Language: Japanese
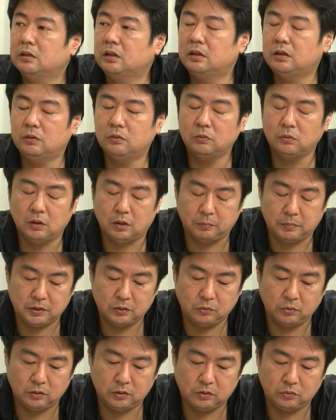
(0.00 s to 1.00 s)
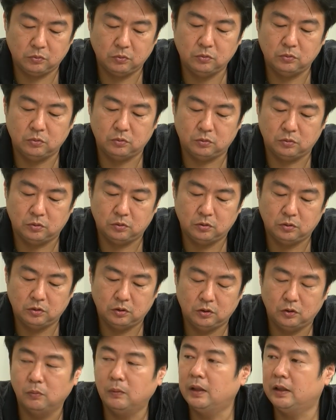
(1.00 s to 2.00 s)
で日本がやっぱそれはすごく
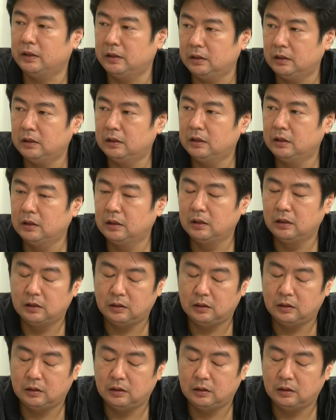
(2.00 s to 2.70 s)
弱い、はい、